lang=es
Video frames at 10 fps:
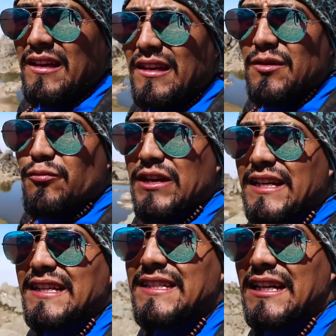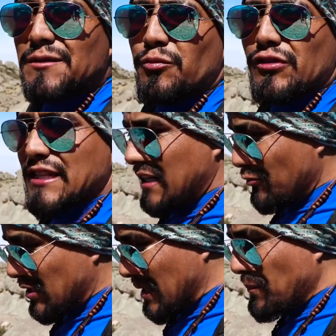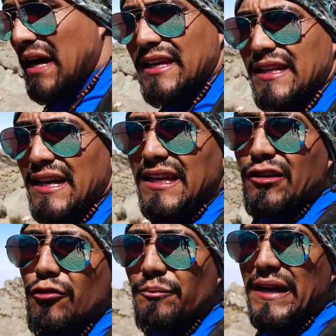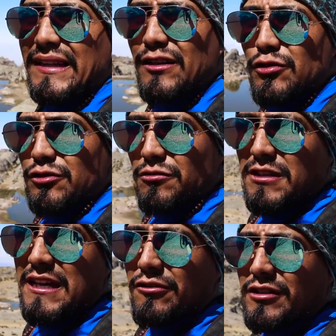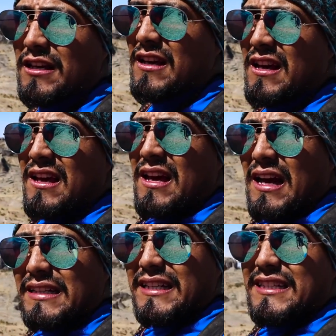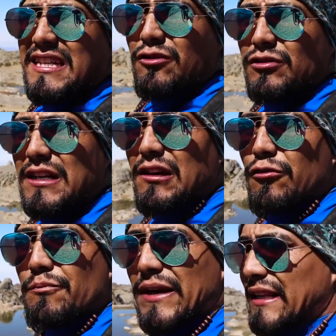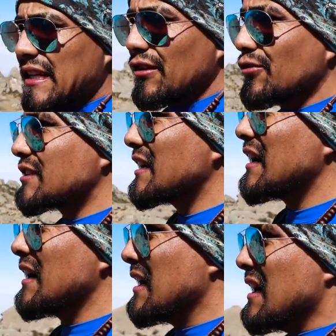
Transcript: y pues gracias por seguir nuestra página y compartir nuestros videos. Así que chicos, sigan compartiendo, sigan